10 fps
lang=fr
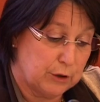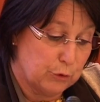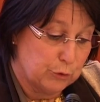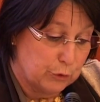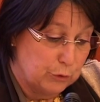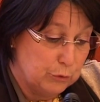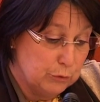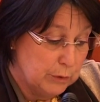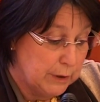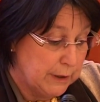d'entre
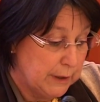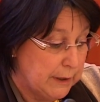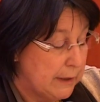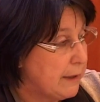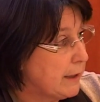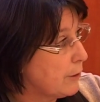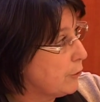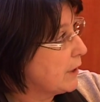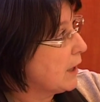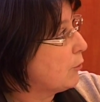nous et un
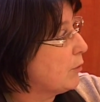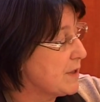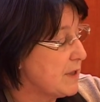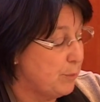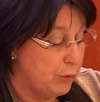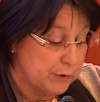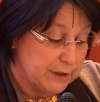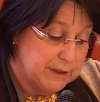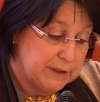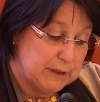regard croisé
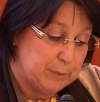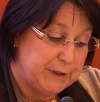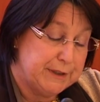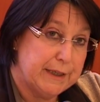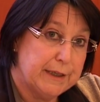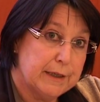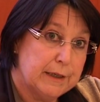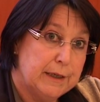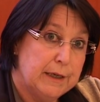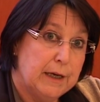pluridisciplinaire
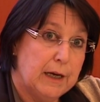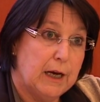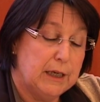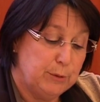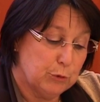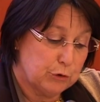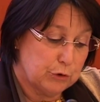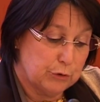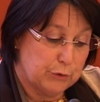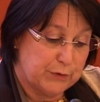
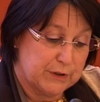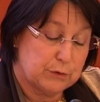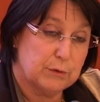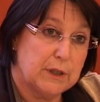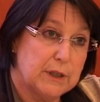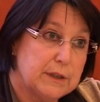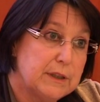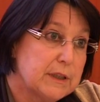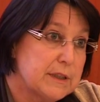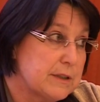alimentant de façon
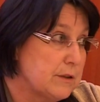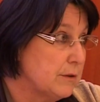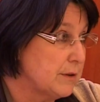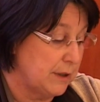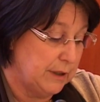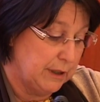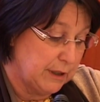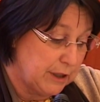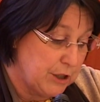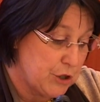intéressante et
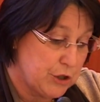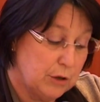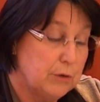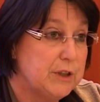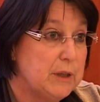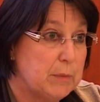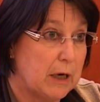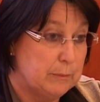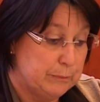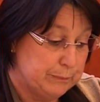riche le
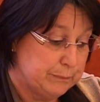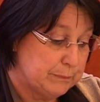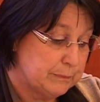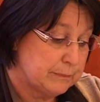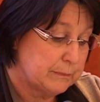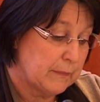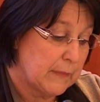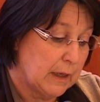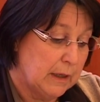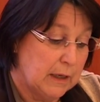débat.
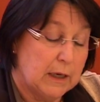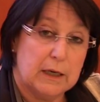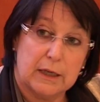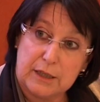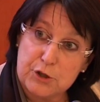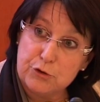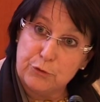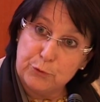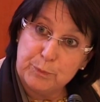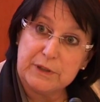La tâche ne
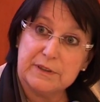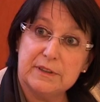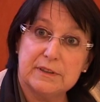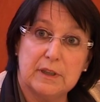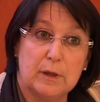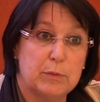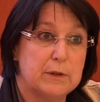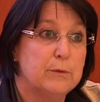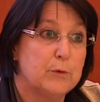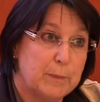fut pas si simple,
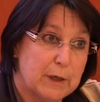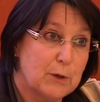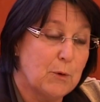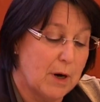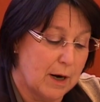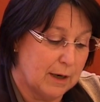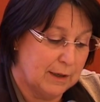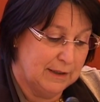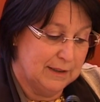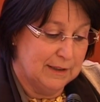il ne faut pas le
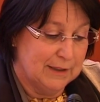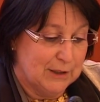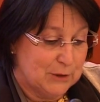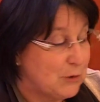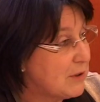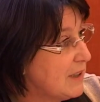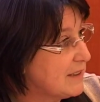croire. Toutes,